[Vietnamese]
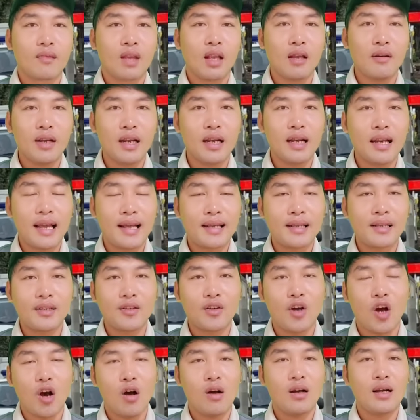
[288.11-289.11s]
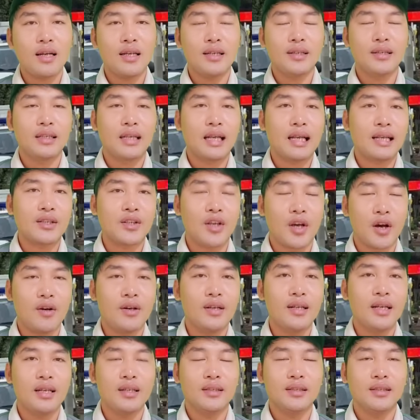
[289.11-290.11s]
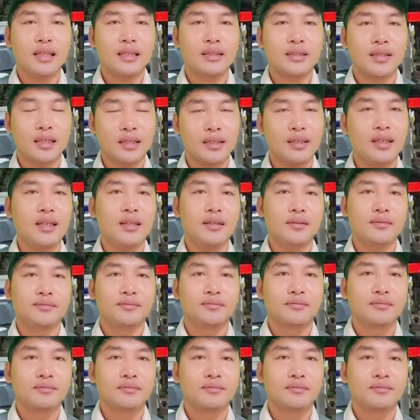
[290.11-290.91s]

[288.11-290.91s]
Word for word: nếu đinh Lan ngon á Lan giỏi đó Lan thích đó